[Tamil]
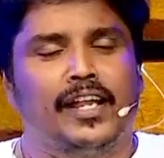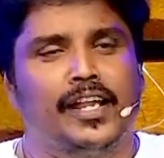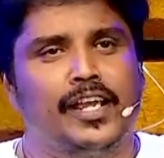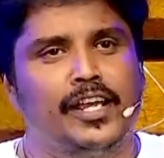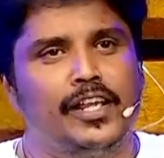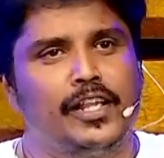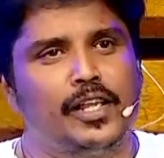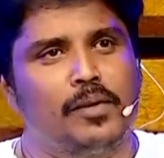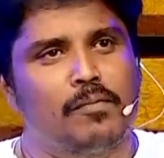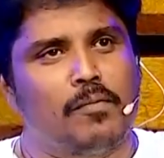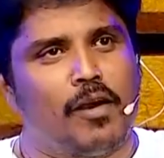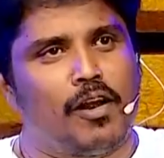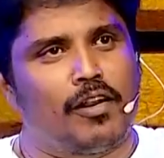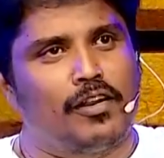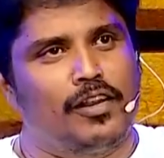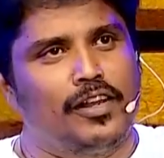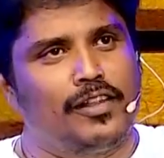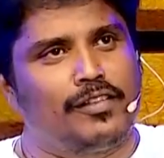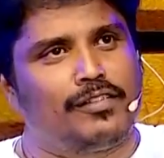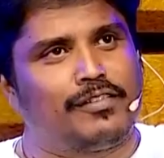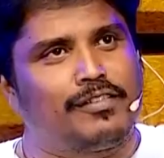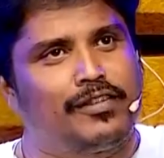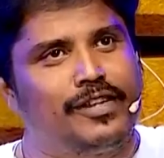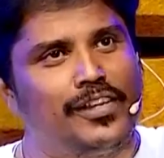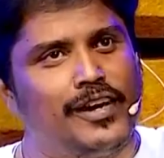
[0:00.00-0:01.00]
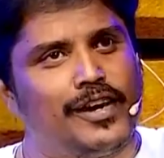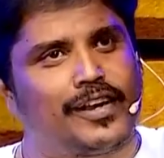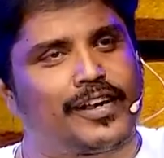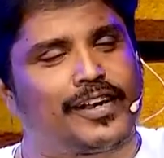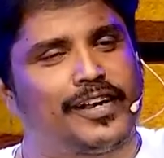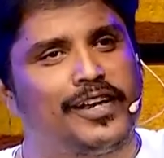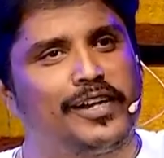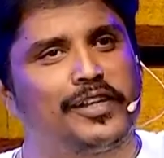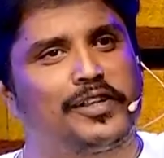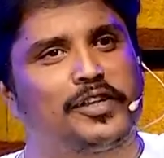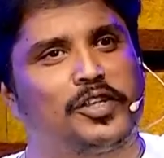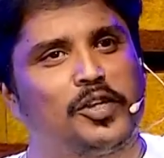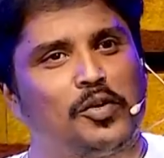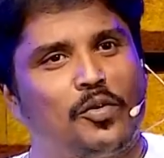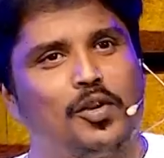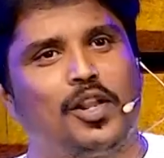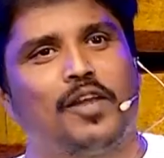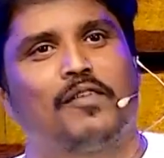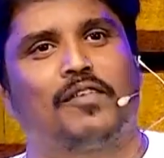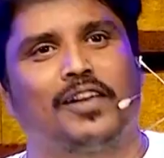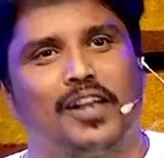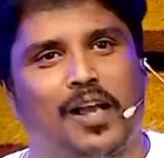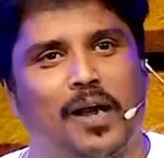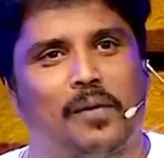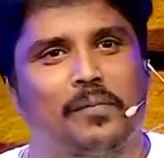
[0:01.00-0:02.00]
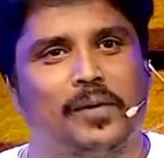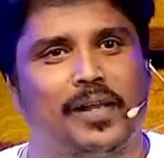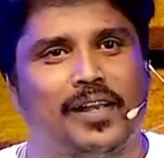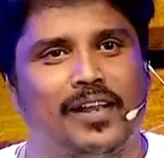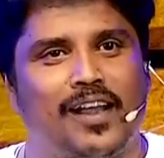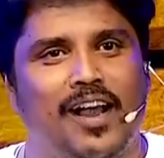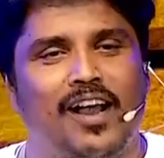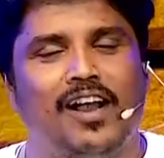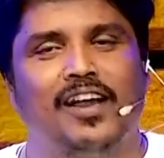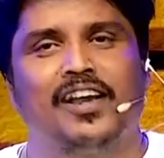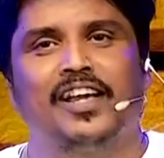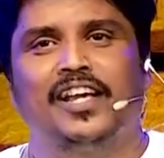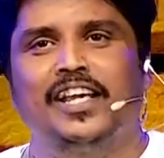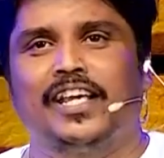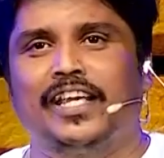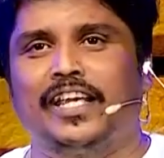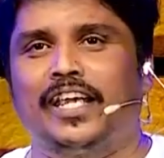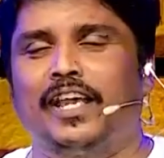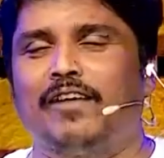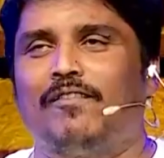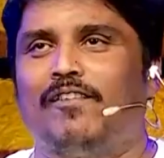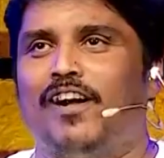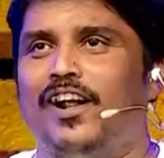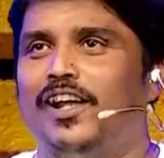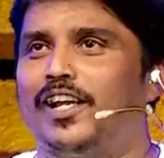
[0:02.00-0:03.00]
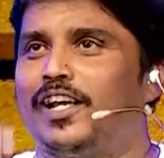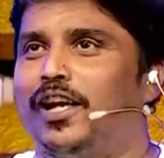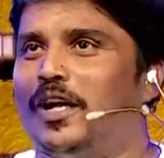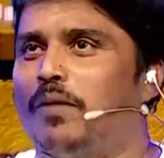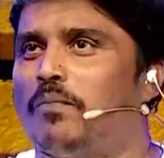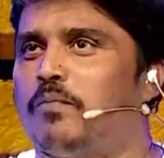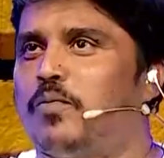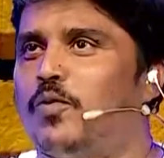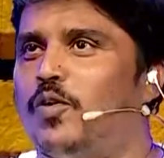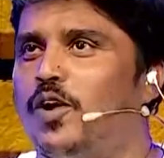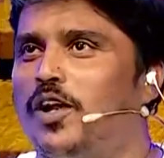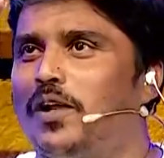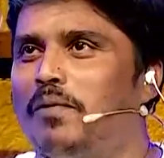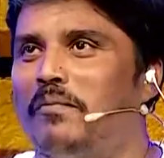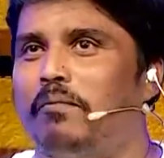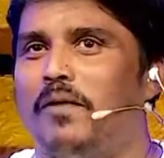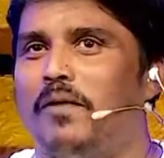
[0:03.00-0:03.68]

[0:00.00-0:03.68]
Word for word: நீதிமான் நித்திய கீர்த்தி உள்ளவன் அப்படின்னா என் வாழ்க்கையில் புகழ்